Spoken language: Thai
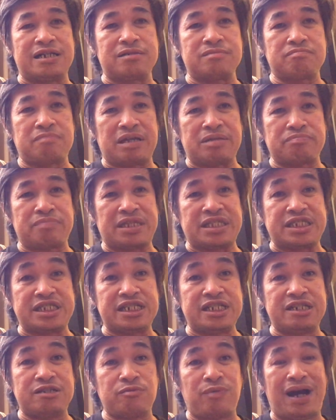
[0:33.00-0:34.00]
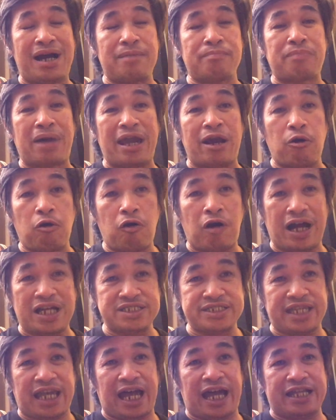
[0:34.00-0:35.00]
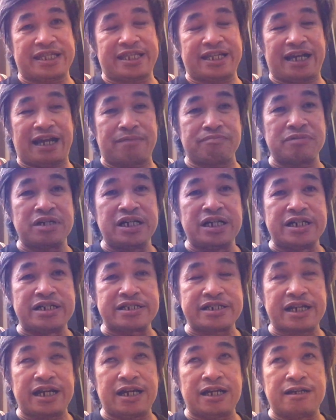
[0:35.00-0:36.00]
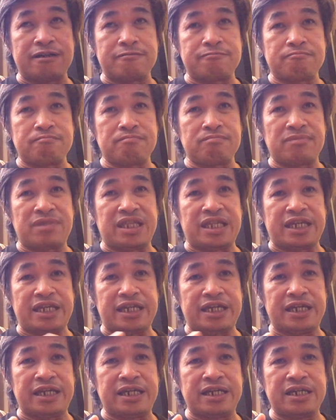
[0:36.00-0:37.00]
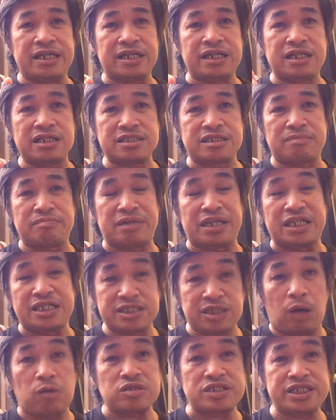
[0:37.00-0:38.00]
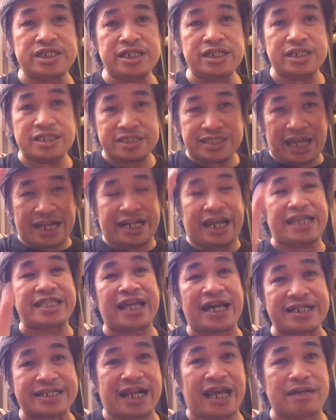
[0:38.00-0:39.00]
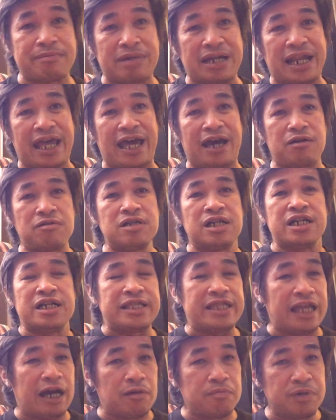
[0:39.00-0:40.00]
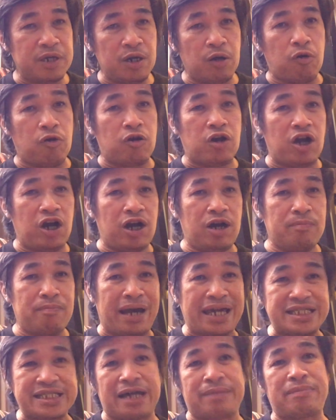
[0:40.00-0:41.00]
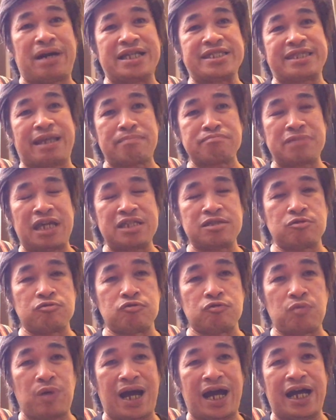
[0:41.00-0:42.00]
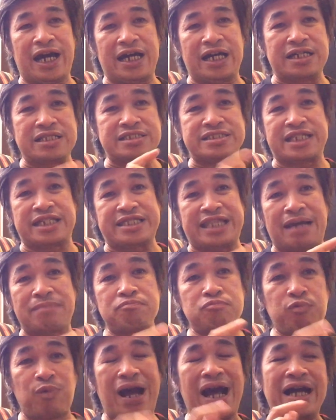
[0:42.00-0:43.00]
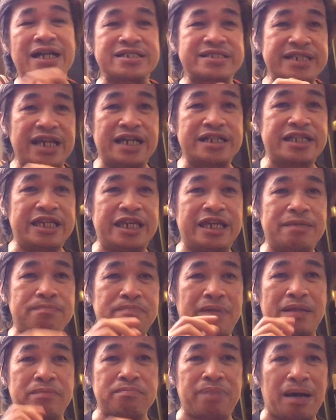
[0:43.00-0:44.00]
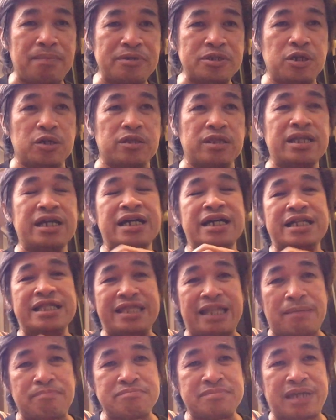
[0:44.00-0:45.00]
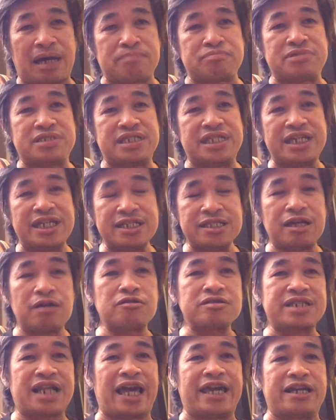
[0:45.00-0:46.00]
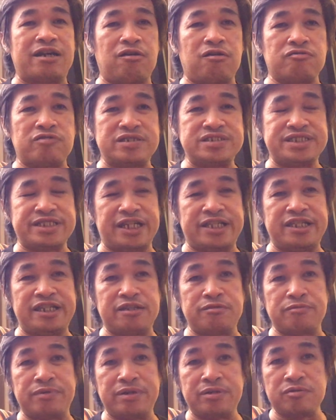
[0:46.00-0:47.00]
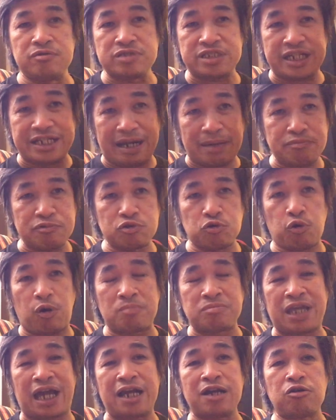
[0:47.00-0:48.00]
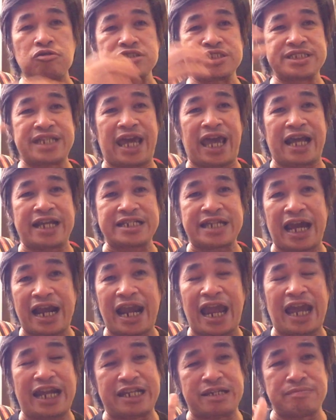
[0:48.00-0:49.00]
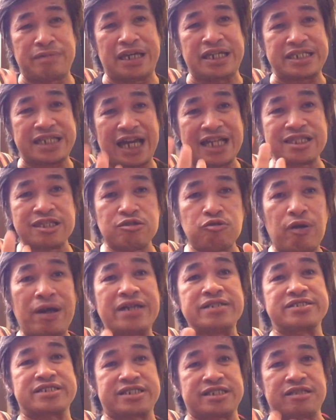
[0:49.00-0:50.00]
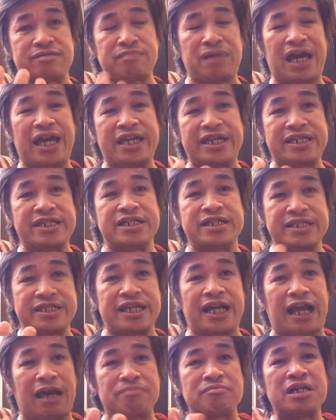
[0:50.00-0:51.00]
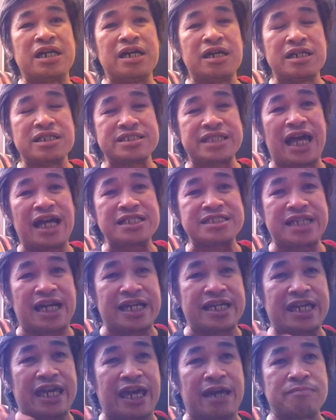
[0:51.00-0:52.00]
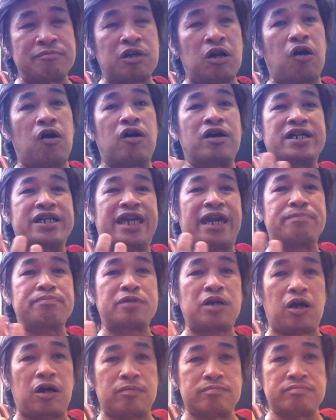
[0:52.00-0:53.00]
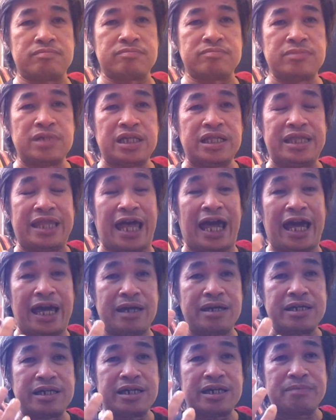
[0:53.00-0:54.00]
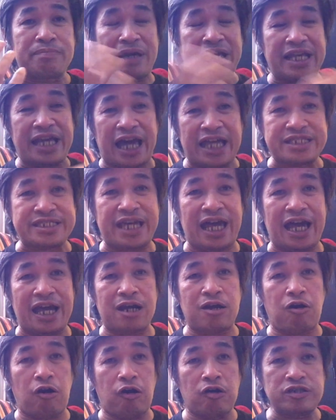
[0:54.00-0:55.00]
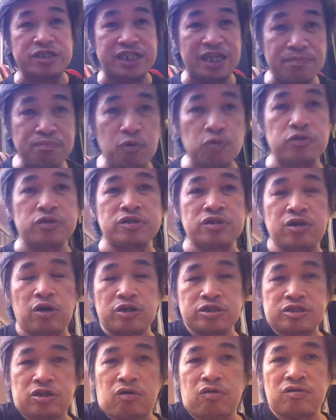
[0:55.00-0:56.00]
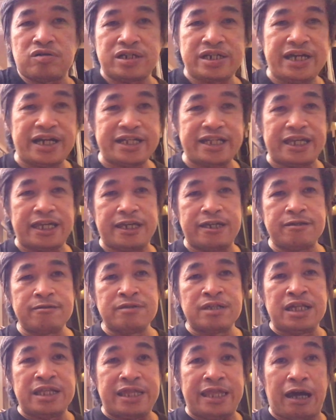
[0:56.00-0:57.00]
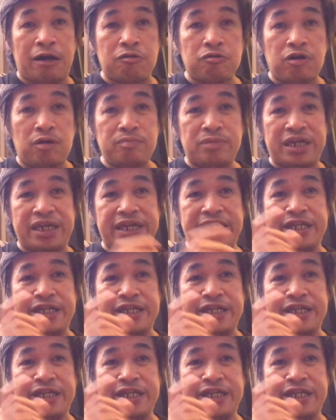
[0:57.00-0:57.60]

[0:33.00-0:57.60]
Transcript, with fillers: มันเป็นชื่อว่าไบโอฮัสซาดนะครับเรื่องนี้ก็จะมี 2 ชื่อแต่ไหนแต่ไรมาแล้ว แล้วพี่โอก็ไม่สามารถนับได้ถูกว่าจะนับว่าเรื่องนี้เป็นภาพยนตร์ลำดับที่เท่าไหร่ของ Resident Evil จะนับรวมทั้งคนแสดงทั้งแอนิเมชันด้วยหรือไม่นะครับสร้างจากเกมของ Capcom และเป็นงานสร้างของญี่ปุ่นโดยตรงเรื่องนี้ แล้วก็มี